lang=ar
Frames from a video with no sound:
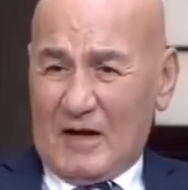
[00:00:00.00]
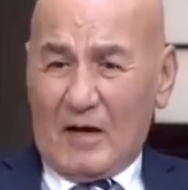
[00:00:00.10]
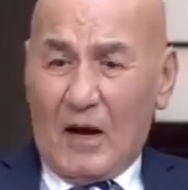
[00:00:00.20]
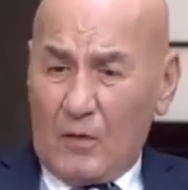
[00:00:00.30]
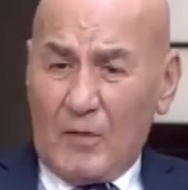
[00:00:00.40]

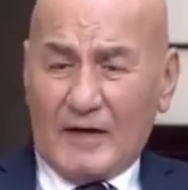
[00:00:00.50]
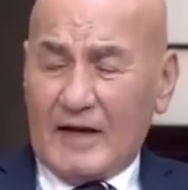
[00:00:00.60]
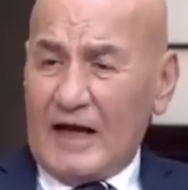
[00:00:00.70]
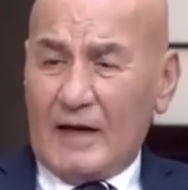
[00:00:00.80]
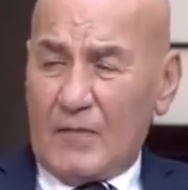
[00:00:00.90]
طبعا لا
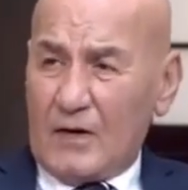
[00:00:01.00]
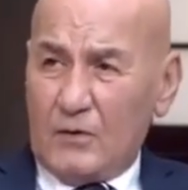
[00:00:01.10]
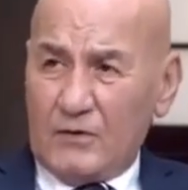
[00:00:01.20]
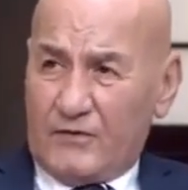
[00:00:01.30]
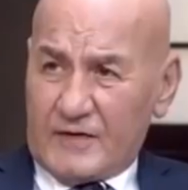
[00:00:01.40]
ومحتاجه
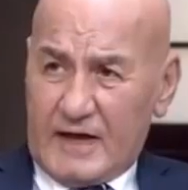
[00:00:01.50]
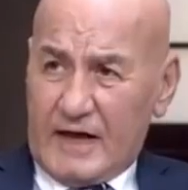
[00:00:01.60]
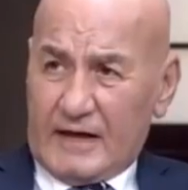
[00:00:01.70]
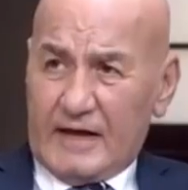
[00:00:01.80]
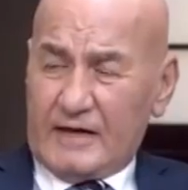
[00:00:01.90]
المجهود
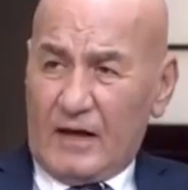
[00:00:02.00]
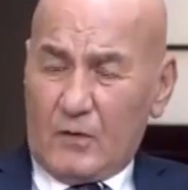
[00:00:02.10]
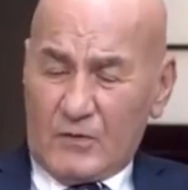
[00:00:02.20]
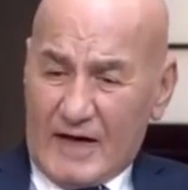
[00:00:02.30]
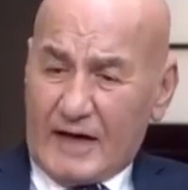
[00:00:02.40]
فظيع
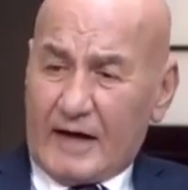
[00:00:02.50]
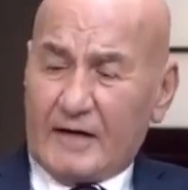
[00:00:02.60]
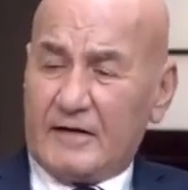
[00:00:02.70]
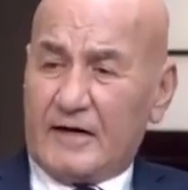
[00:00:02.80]
جدا ومذاكره